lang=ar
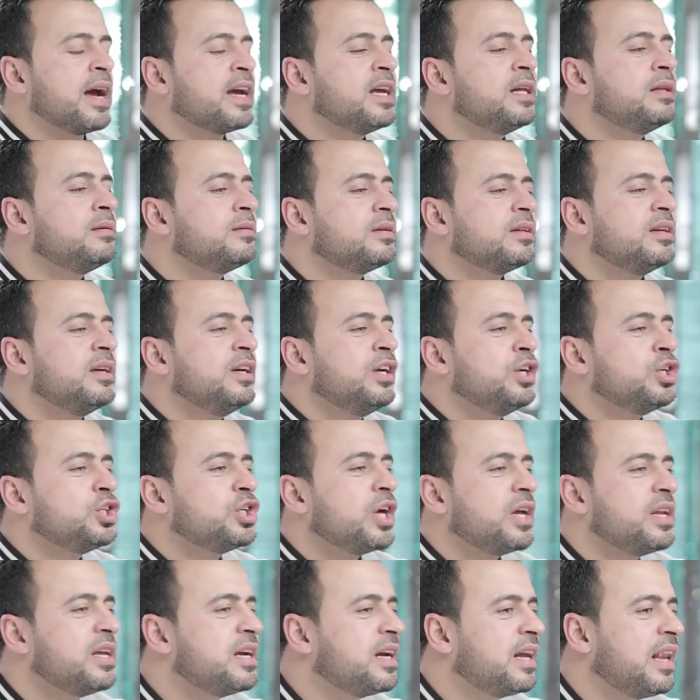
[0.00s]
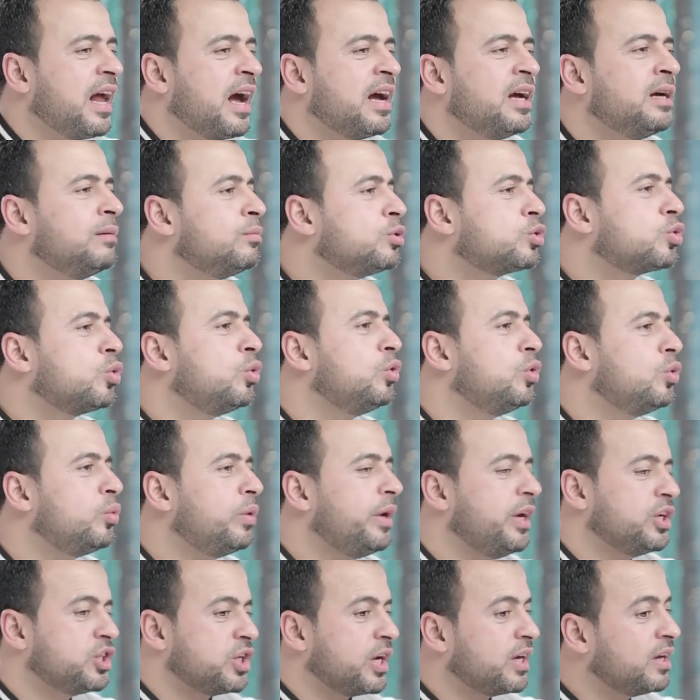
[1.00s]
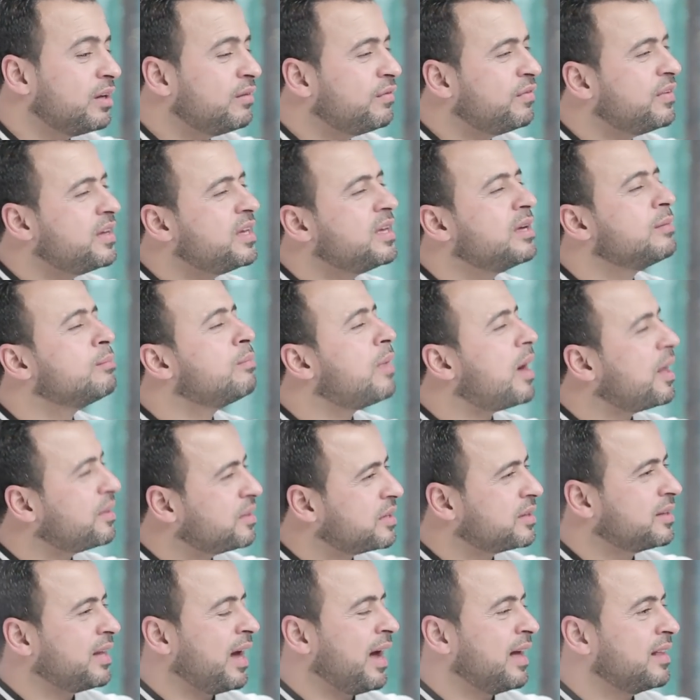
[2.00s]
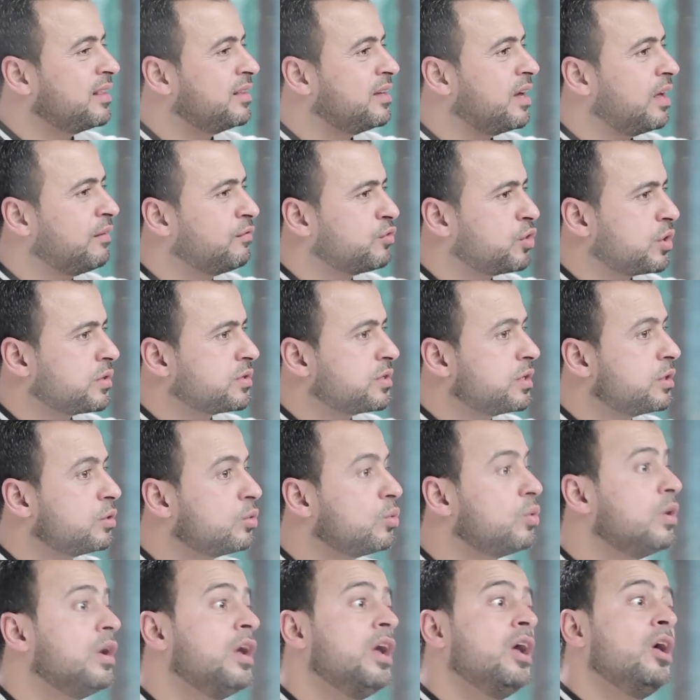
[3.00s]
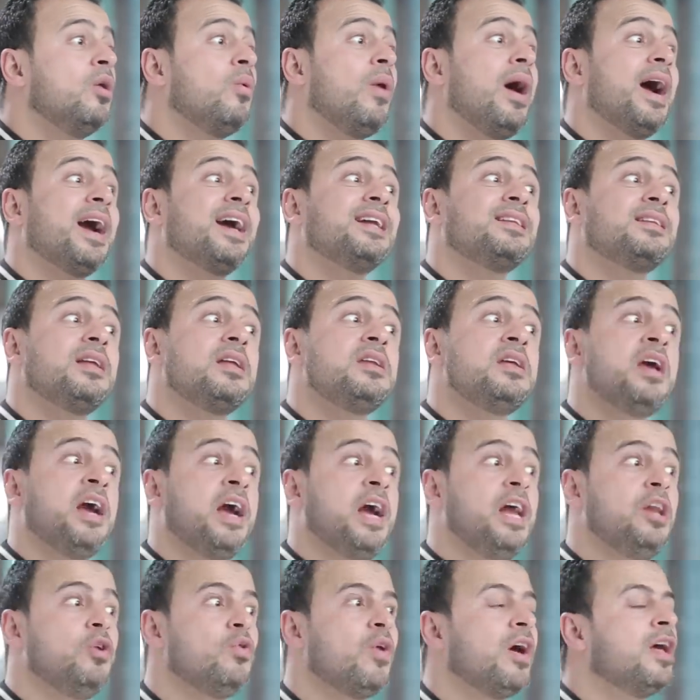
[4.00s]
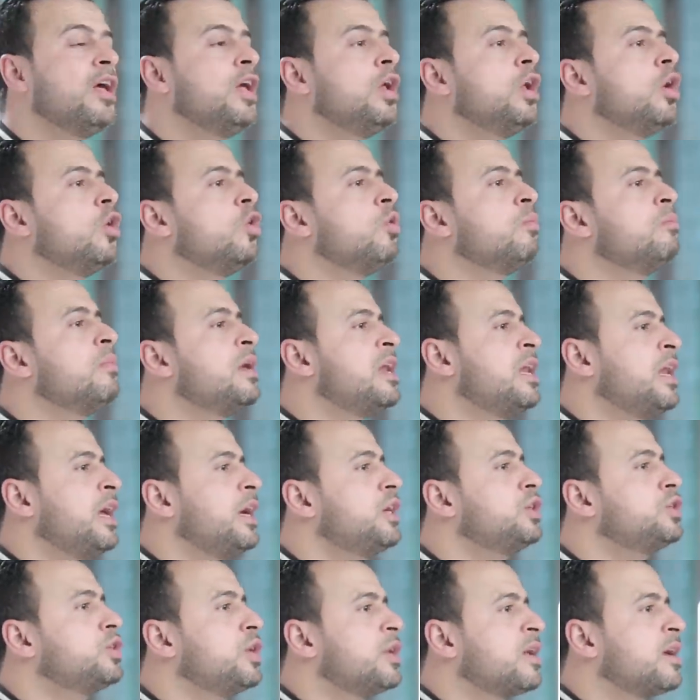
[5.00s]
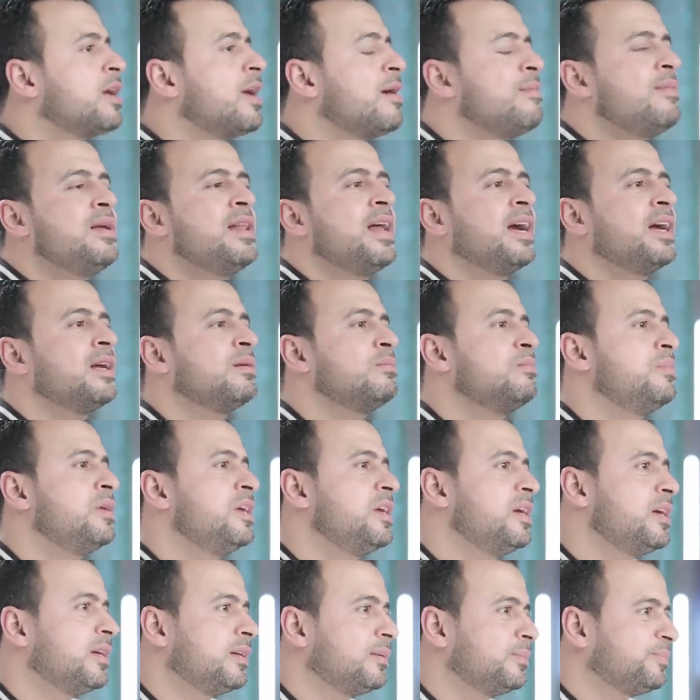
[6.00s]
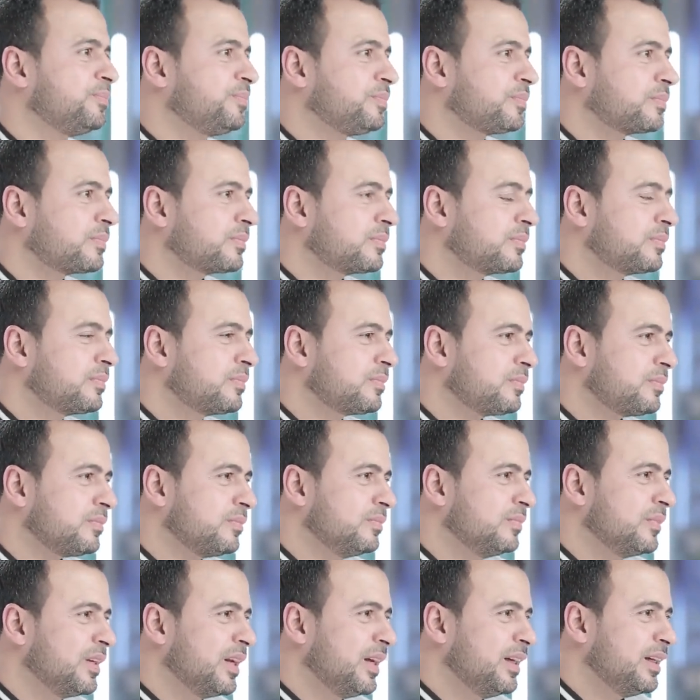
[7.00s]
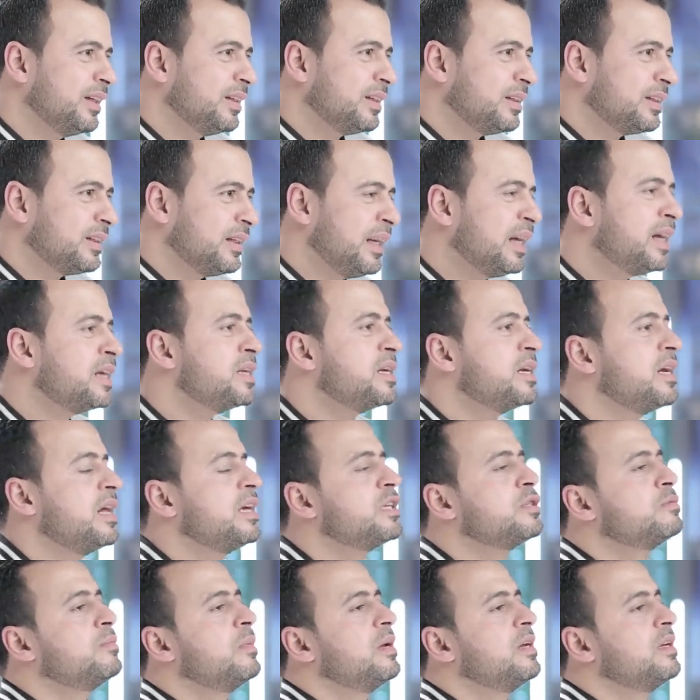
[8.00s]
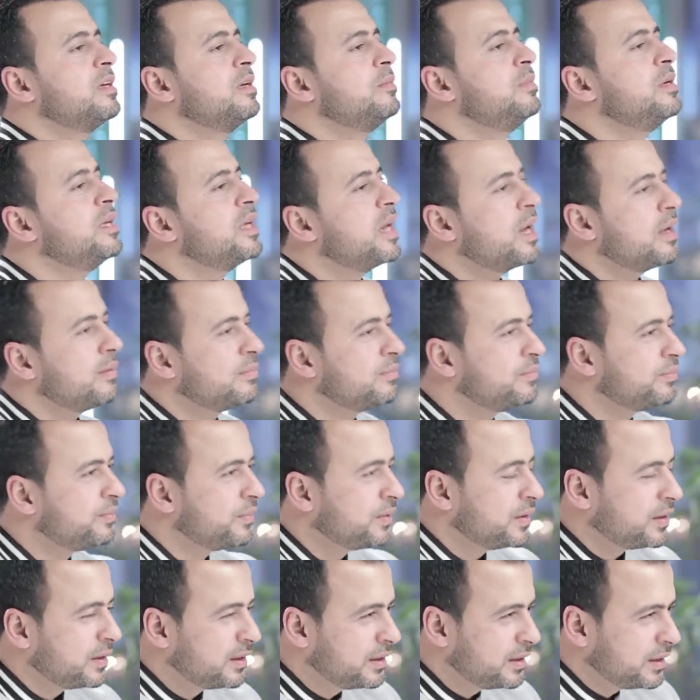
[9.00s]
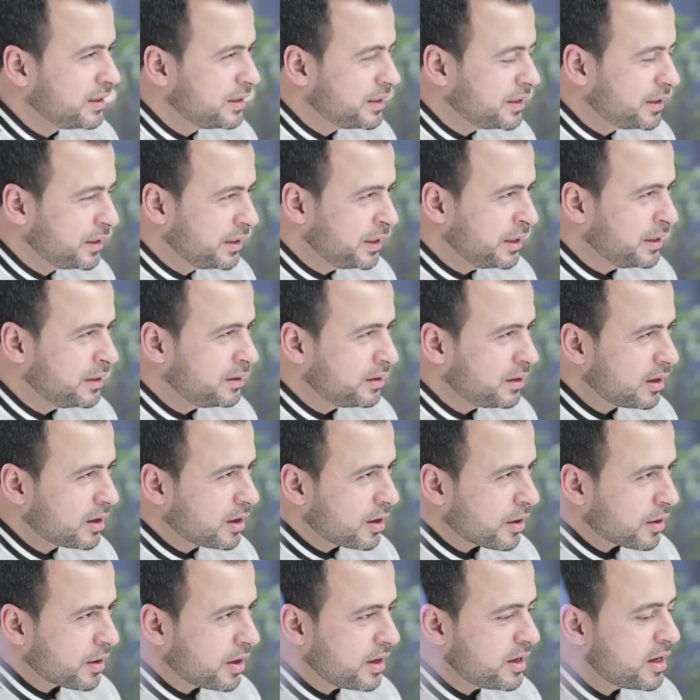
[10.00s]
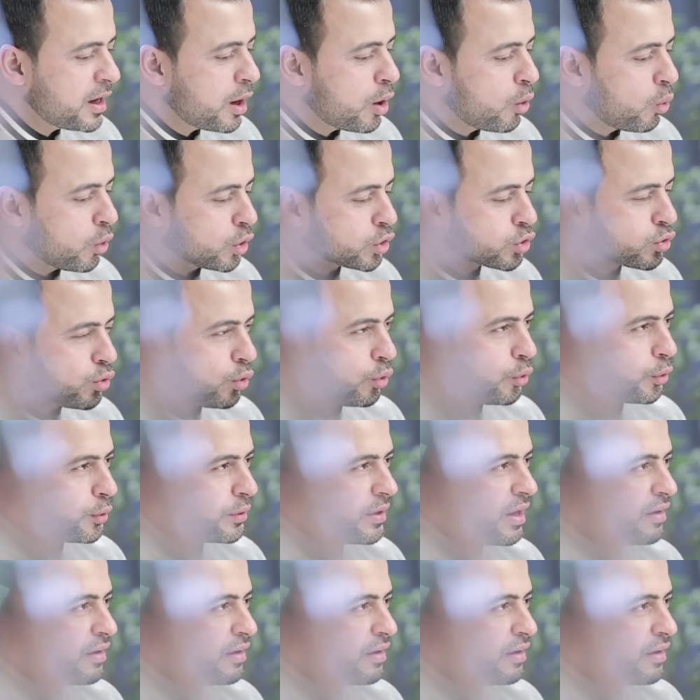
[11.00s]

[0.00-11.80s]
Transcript: أكيد شريك الحياة مش كله وحش أكيد في بعض التحديات في شخصيته وحاجات تانية حلوة أمال العشرة الجميلة جت منين لكن الأزمة الكبيرة إن الكراهية هو شعور